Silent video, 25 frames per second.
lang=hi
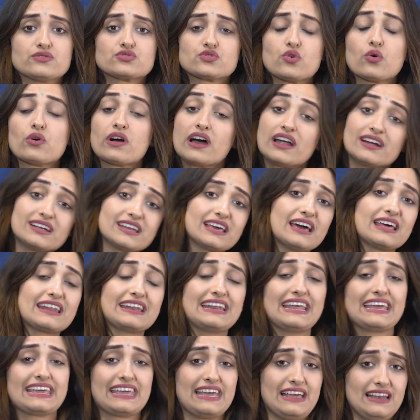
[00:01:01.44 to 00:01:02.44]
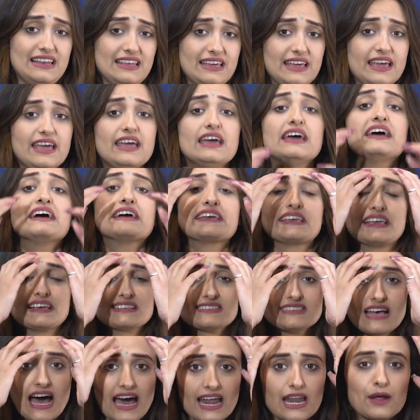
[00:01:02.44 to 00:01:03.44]
है उसको कट करने के लिए ये
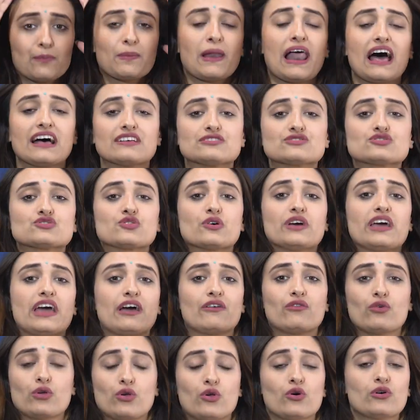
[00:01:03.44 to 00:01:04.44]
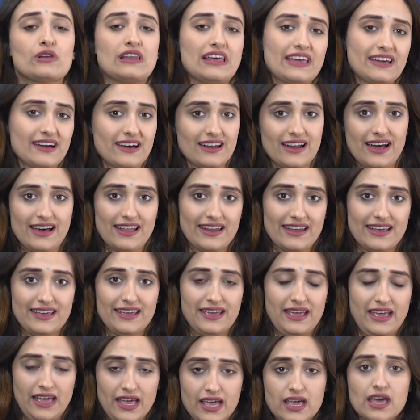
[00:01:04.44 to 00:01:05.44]
सारे प्लान्स जो हैं वो लोग लेकर आ रहे
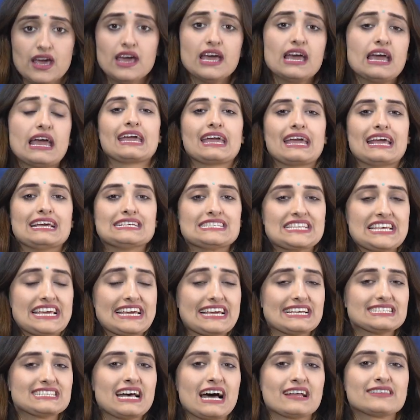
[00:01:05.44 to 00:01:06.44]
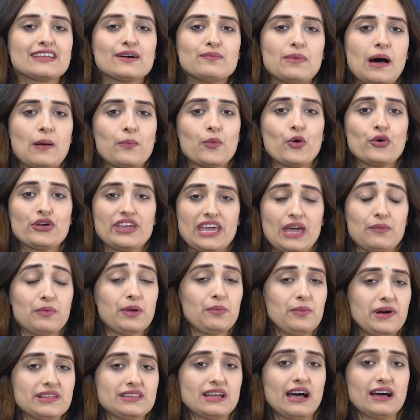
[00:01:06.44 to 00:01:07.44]
हैं इसी के साथ हम आपको ये
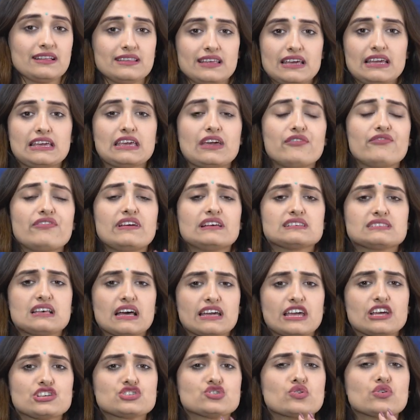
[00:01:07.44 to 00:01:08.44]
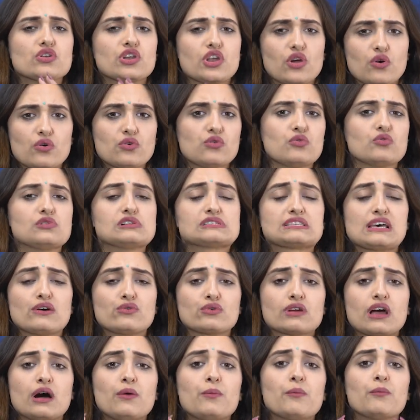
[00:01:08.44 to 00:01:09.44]
भी बता दें कि वीज़ा की जो न्यू रूल्स हैं
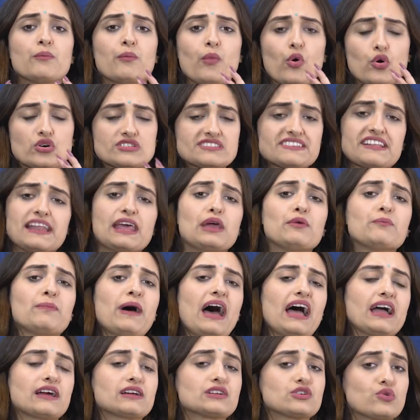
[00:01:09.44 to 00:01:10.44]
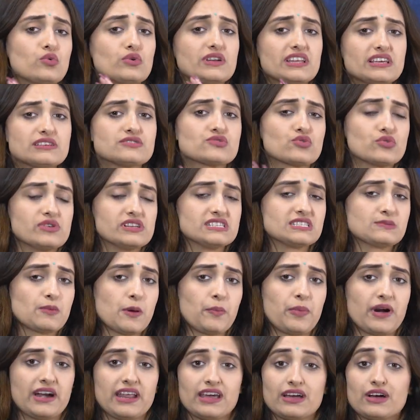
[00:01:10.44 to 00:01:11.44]
उनका मोस्टली इम्पैक्ट उन्हीं स्टूडेंट्स
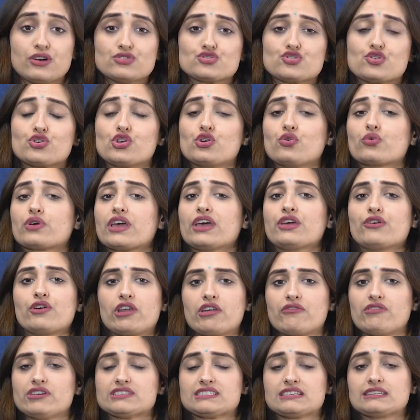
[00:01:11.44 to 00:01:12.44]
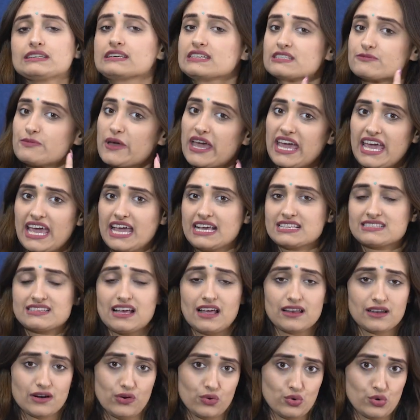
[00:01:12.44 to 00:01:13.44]
पे पड़ेगा जो यूके यूनिवर्सिटीज़ में एक
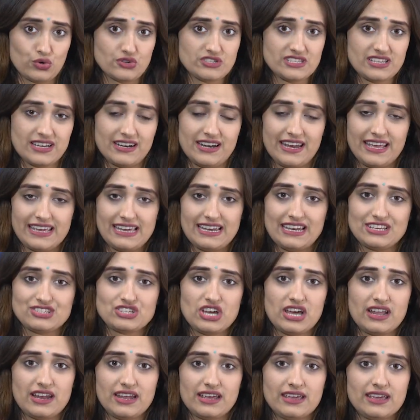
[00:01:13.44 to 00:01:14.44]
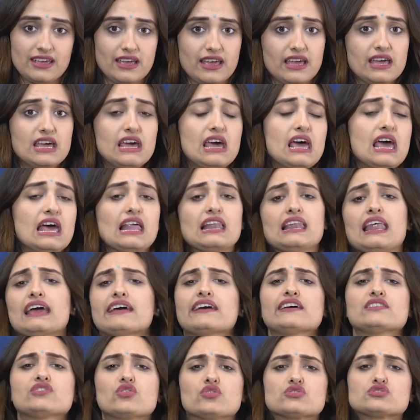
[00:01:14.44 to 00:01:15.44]
साल का कोर्स करने के लिए जा रहे हैं
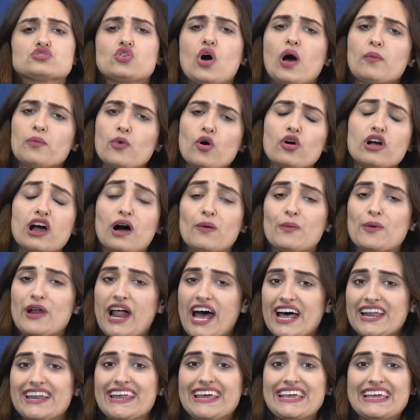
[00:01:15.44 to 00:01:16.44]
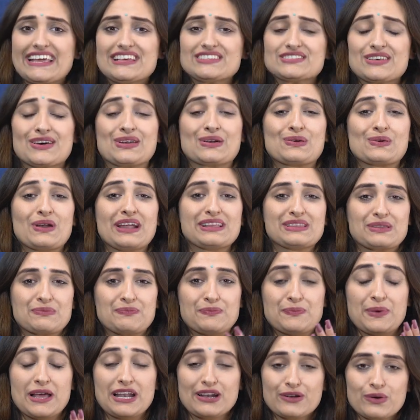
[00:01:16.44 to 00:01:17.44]
लेकिन दोस्तों आपको घबराने की ज़रूरत
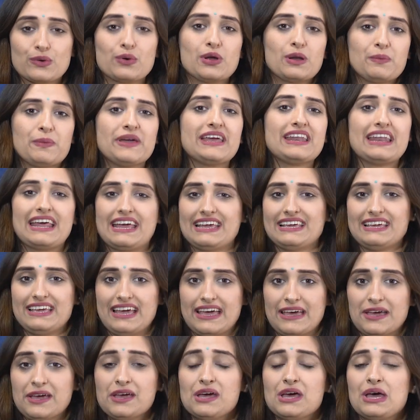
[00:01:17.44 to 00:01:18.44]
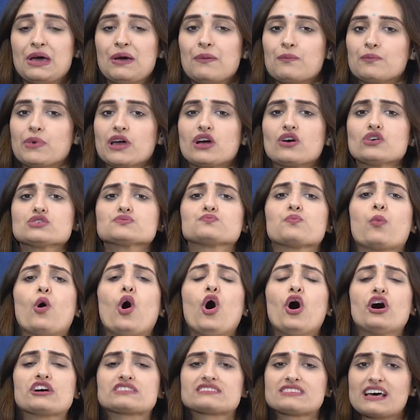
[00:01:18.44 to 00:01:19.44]
बिल्कुल भी नहीं है बिकॉज
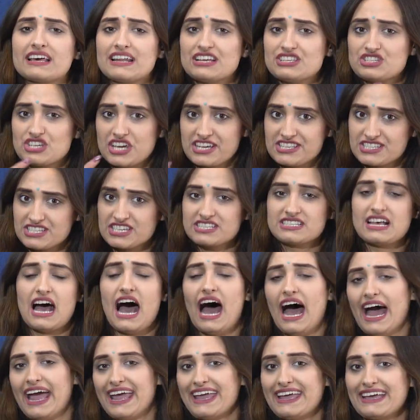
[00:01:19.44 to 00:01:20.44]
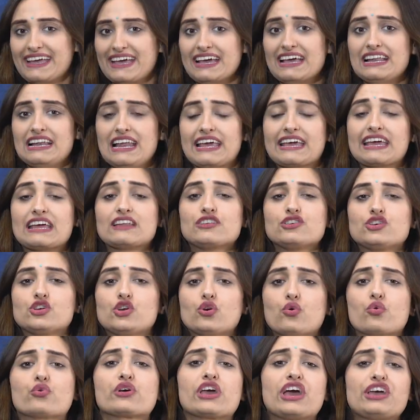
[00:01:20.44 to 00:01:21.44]
बहुत सारे चेंजेस आएंगे लेकिन
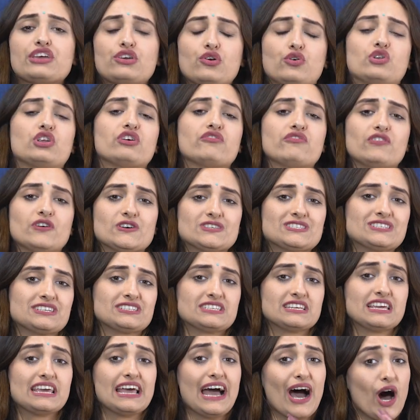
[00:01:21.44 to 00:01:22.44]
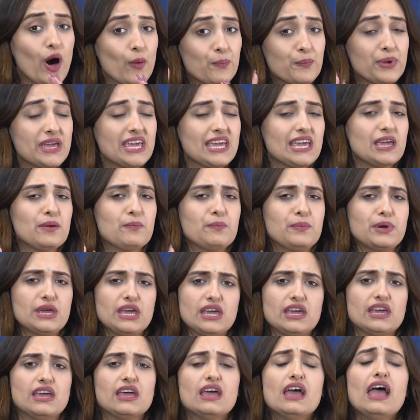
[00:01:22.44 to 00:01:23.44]
यूके यूनिवर्सिटी अभी
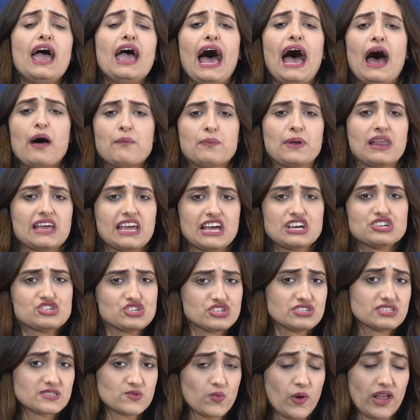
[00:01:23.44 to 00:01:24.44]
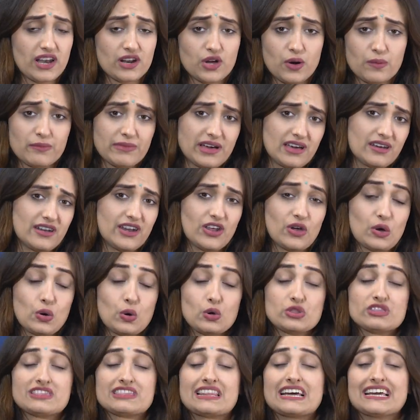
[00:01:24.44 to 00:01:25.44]
भी एप्लीकेशन वेलकम करने
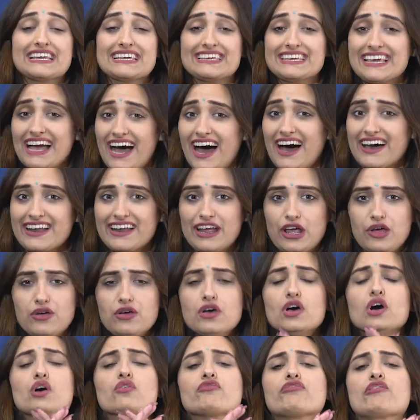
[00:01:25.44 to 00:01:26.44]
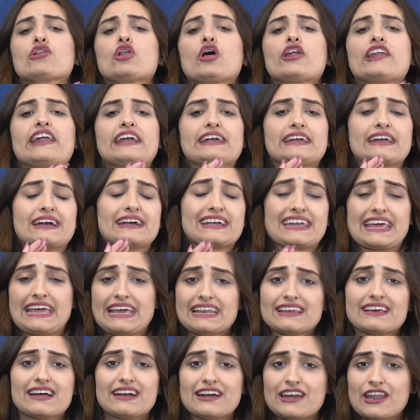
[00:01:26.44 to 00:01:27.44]
को तैयार हैं फुल ऑन
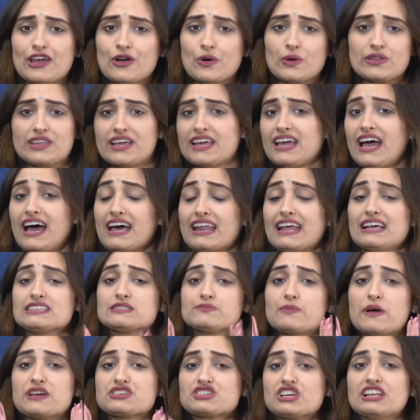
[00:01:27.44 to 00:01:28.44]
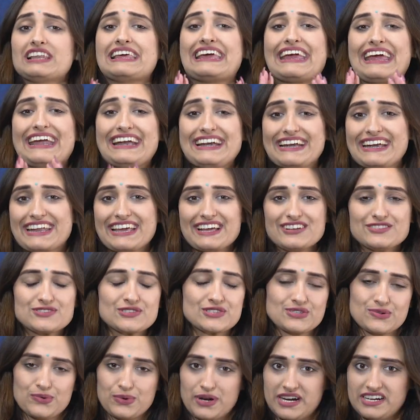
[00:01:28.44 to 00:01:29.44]
एंटरटेन करने को तैयार हैं स्पेशली इंडियन
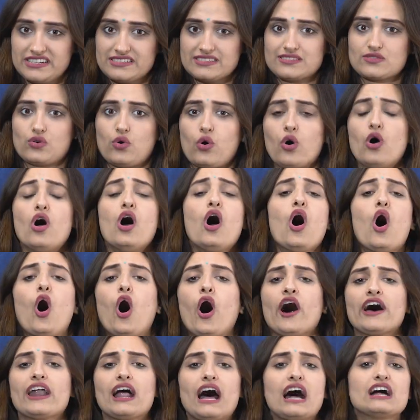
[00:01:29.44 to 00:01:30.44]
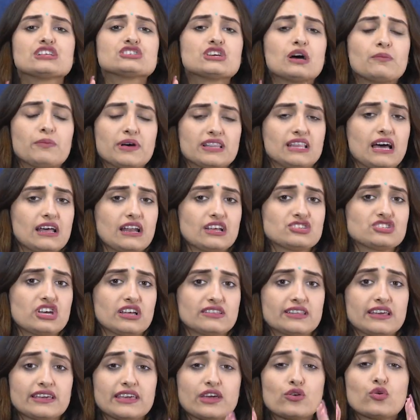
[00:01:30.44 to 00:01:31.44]
स्टूडेंट्स को और आज हम बताना
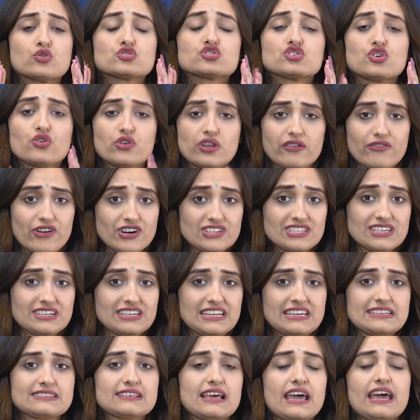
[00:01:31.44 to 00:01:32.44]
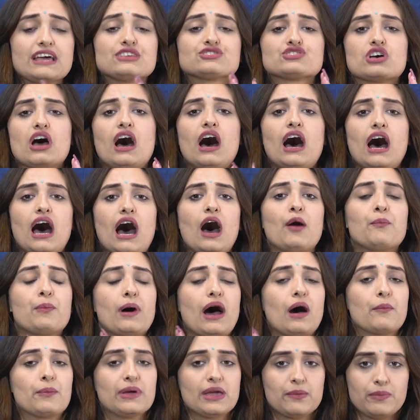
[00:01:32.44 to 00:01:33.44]
चाहते हैं कि कुछ यूनिवर्सिटीज़ हैं जहां
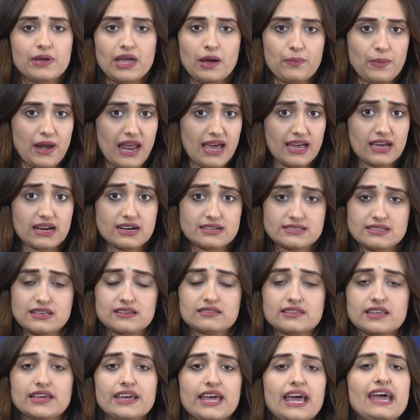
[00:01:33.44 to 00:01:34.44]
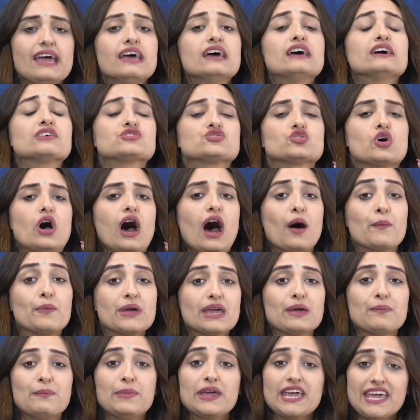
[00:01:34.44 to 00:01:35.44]
आप अभी भी अप्लाई कर सकते हैं जो
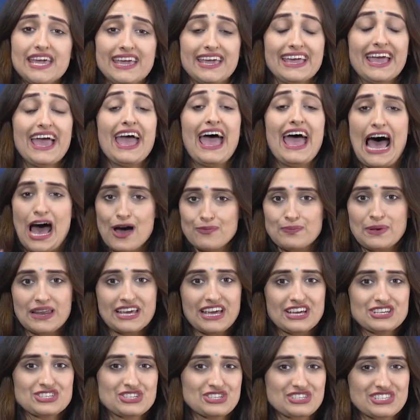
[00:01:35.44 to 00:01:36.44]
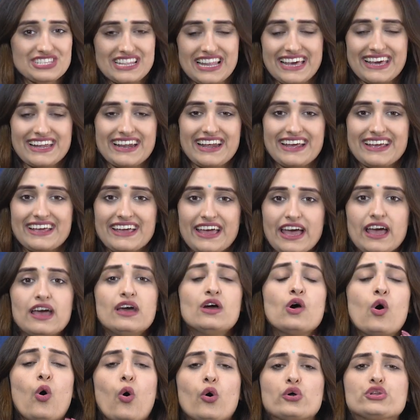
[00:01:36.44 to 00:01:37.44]
अभी भी एप्लीकेशंस ले रही हैं
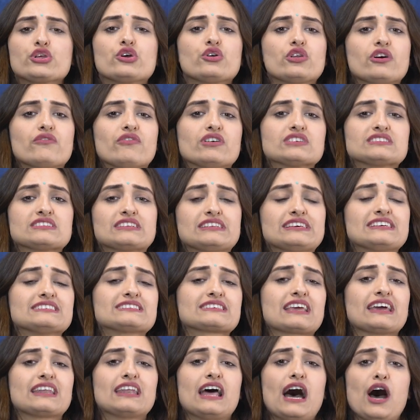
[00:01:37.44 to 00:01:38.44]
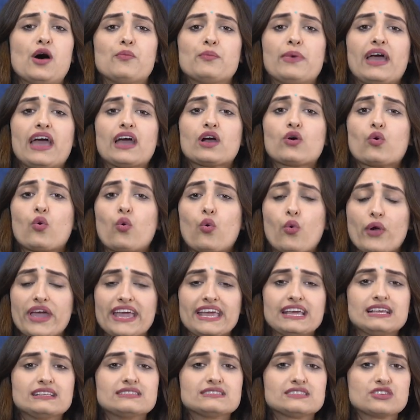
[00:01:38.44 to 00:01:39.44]
उन यूनिवर्सिटीज़ के नाम है
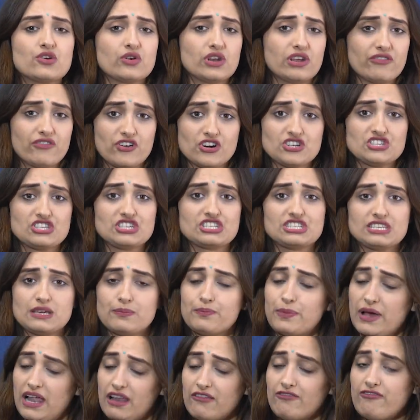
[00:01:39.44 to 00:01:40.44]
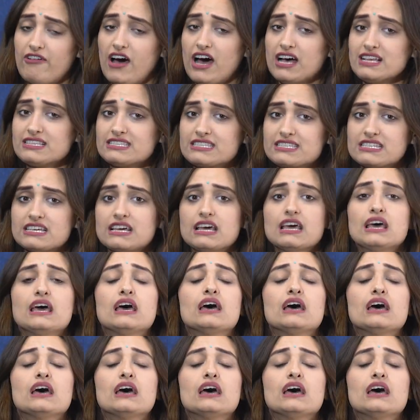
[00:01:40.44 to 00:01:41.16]
क्वींस यूनिवर्सिटी बेलफास्ट